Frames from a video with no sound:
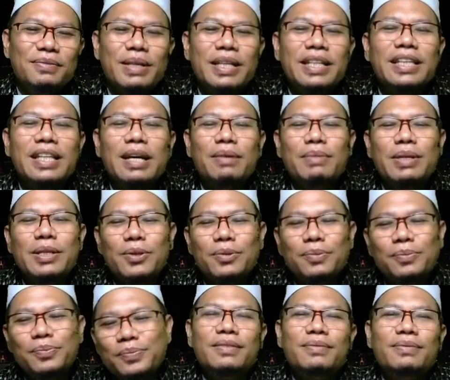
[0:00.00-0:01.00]
minta
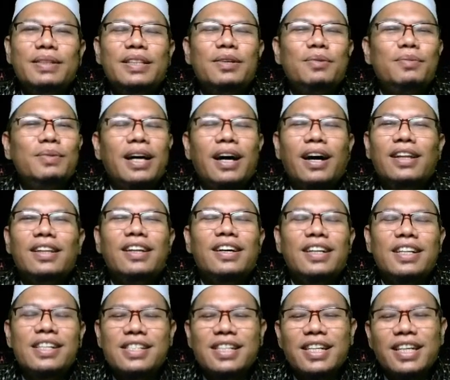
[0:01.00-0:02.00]
minum, minum yang Allah
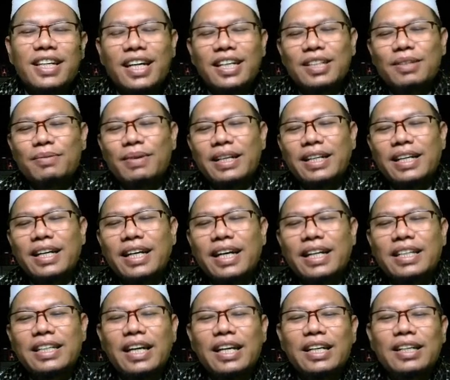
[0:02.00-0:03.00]
rezekikan kepada
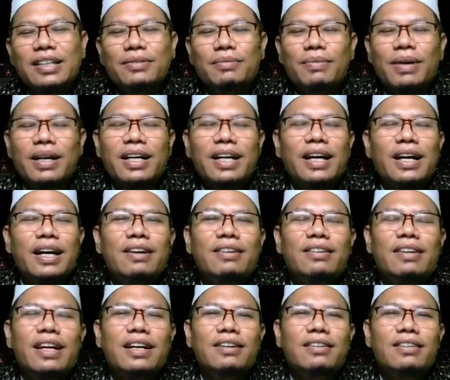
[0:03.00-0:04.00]
kalian. Maka
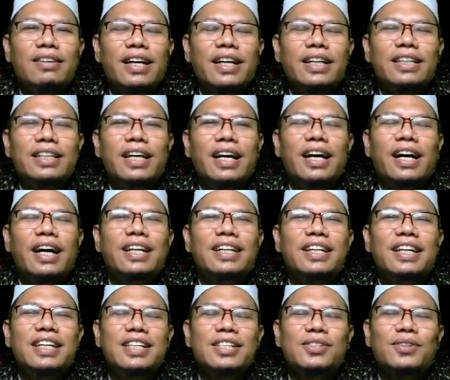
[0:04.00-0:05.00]
orang-orang yang
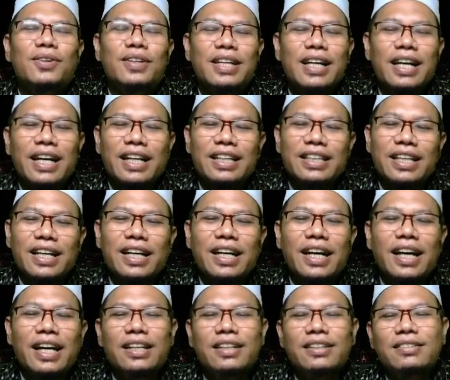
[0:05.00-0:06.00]
ada di surga
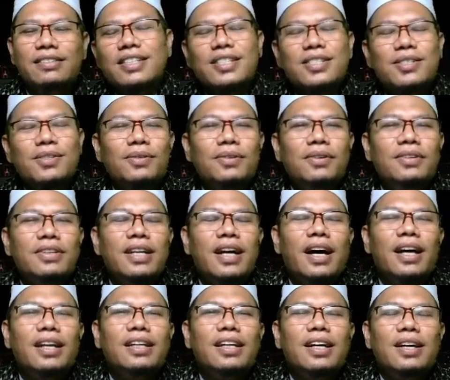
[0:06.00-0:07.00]
mengatakan,
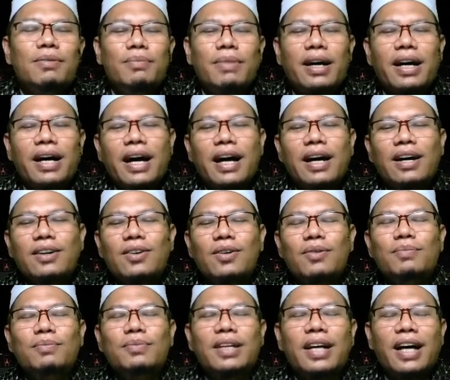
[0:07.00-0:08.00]
sesungguhnya Allah
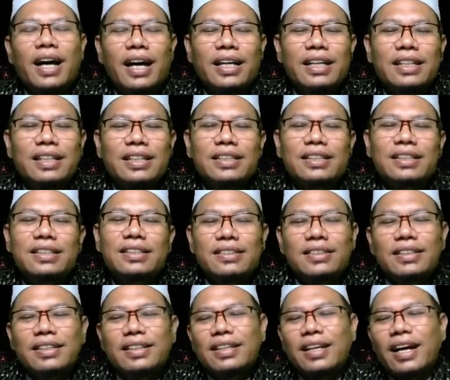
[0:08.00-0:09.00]
mengharamkan
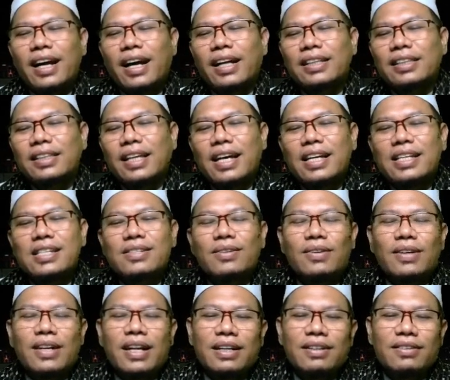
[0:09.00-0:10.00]
ya atas
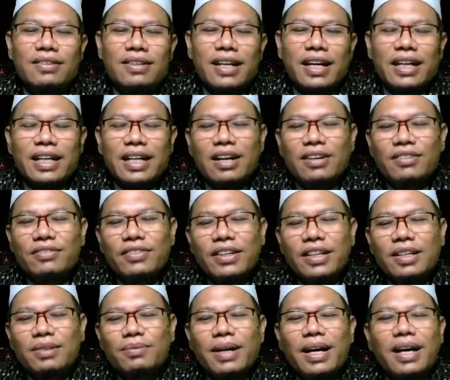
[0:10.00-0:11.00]
orang-orang
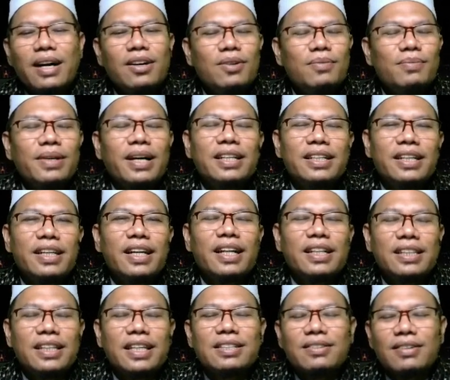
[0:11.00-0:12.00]
kafir,
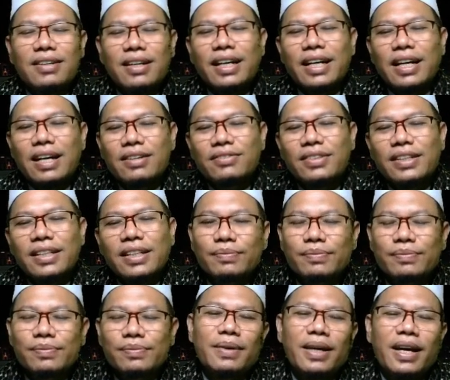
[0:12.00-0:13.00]
mengharamkannya atas orang kafir.
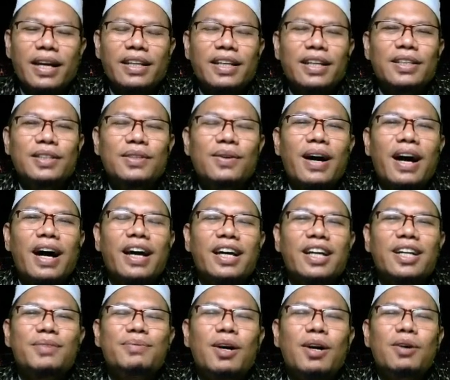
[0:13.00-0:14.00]
Baik itu
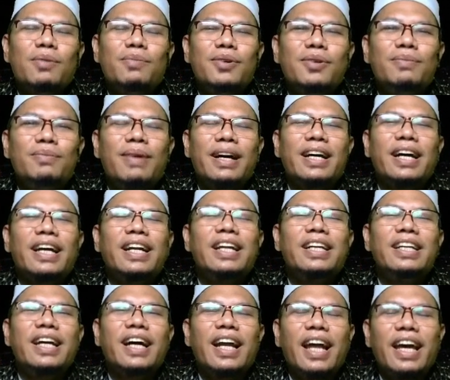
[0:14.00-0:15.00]
air maupun
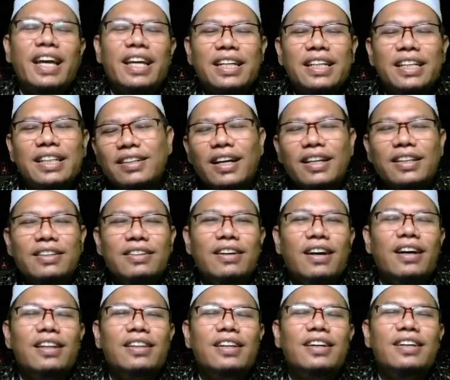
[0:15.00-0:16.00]
makanan yang lain atau
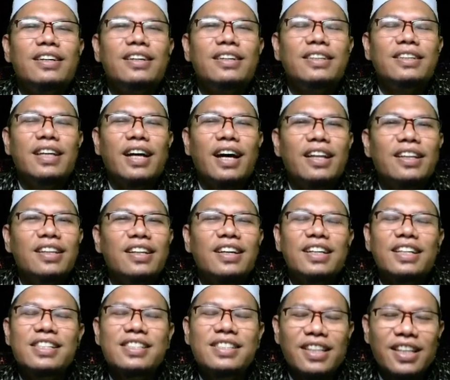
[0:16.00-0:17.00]
Allah yang Allah
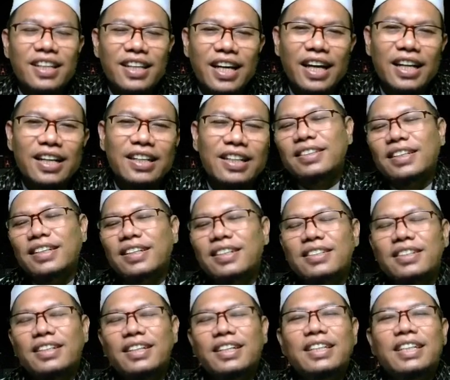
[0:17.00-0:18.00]
rezekikan. Jadi
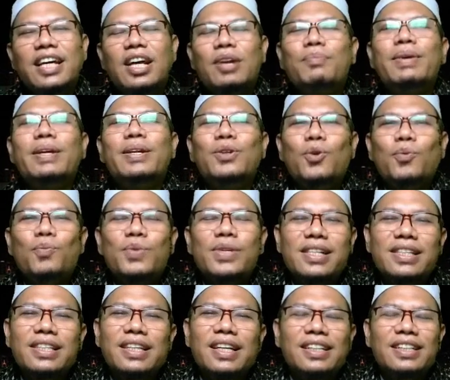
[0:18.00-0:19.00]
sekedar minum
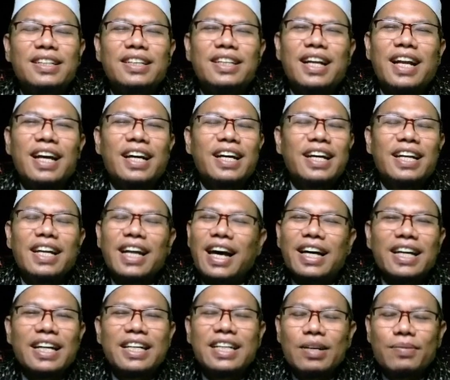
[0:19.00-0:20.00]
saja di neraka
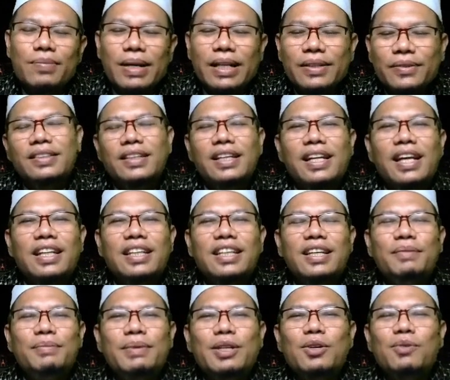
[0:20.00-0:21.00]
tidak akan dapat. Ya,
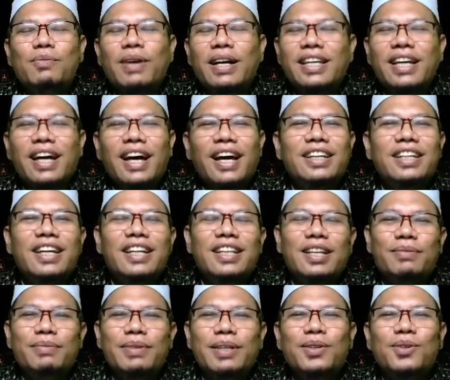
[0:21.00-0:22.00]
nanti minumannya ada
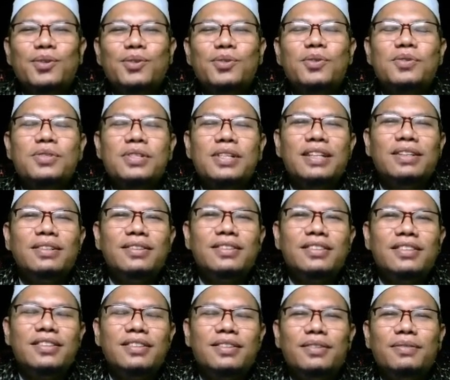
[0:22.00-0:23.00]
tapi khusus ini
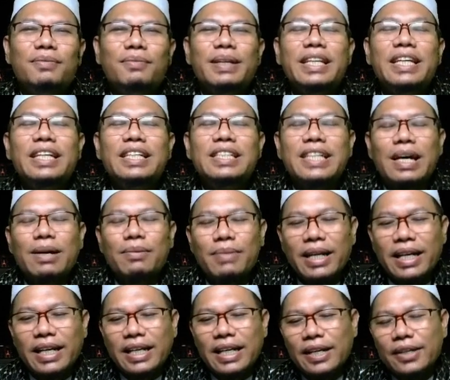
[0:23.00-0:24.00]
untuk menyiksa
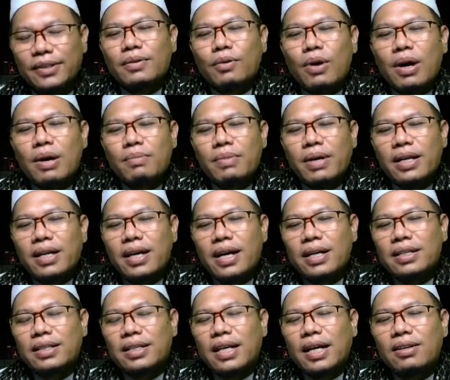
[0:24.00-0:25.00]
mereka. Waman
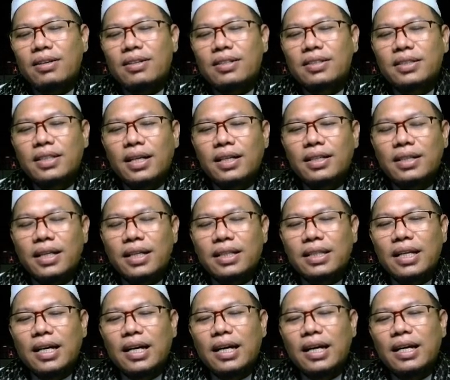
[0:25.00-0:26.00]
angkarol
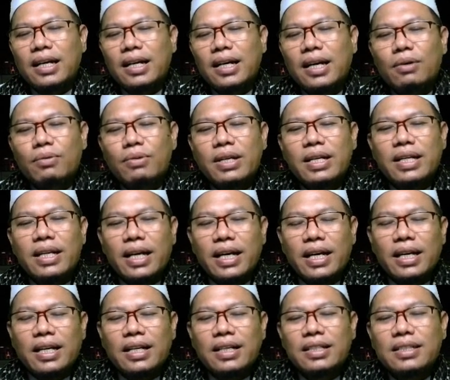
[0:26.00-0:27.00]
jannata
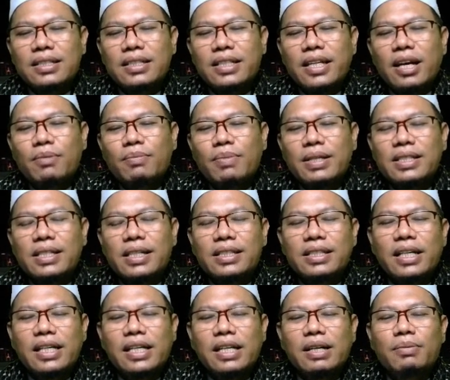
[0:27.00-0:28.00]
awinar, siapa
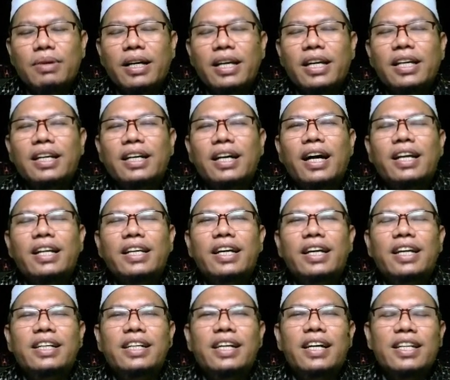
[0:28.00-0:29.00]
saja yang
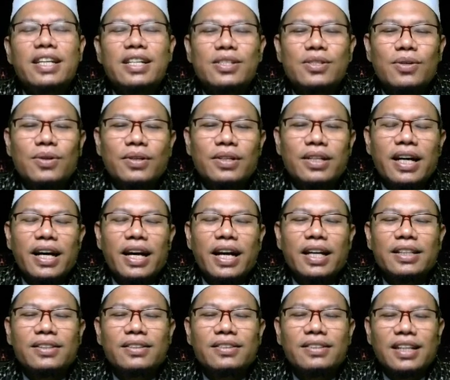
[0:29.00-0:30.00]
mengingkari adanya
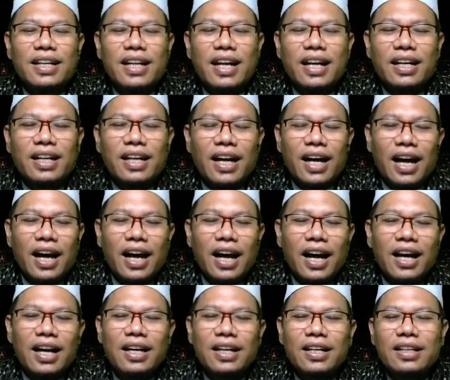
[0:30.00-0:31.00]
surga atau
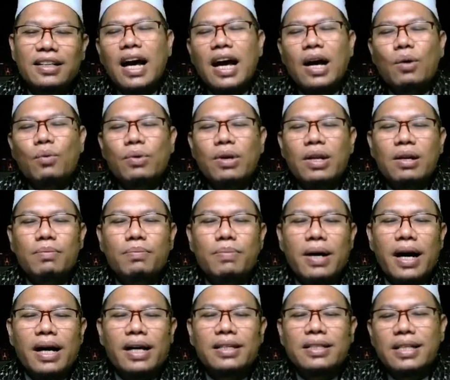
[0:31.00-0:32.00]
neraka, awil
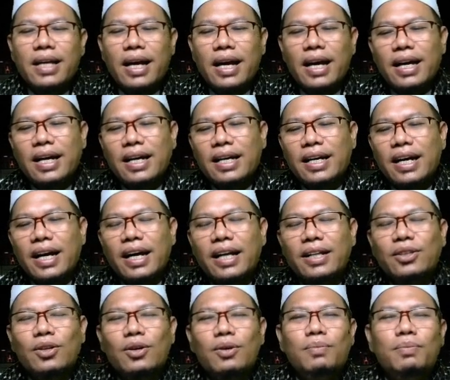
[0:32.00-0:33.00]
ba'sa
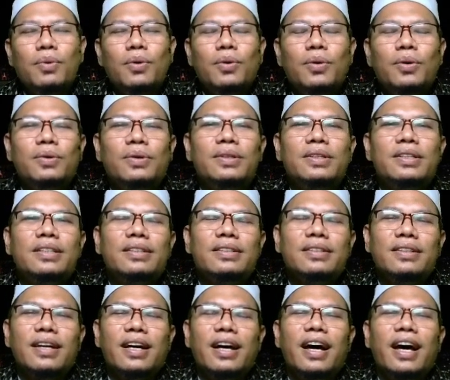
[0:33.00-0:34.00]
ataupun
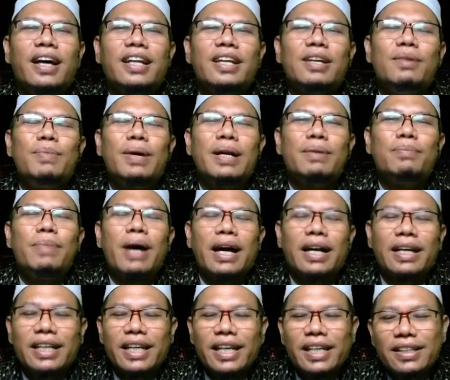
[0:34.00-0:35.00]
hari
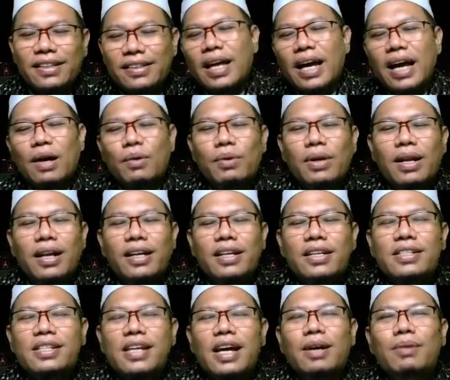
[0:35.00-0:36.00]
berbangkit, awil
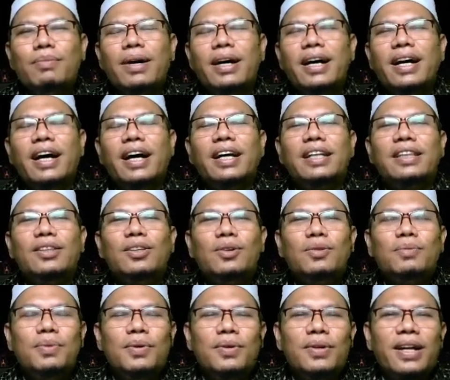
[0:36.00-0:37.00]
hisaba
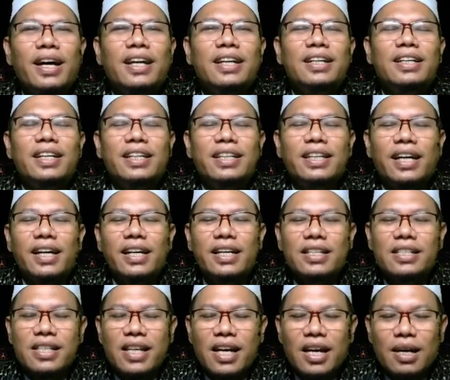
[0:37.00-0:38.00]
ataupun adanya
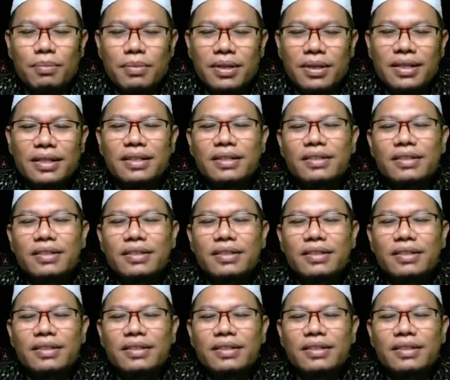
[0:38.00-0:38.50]
hisab,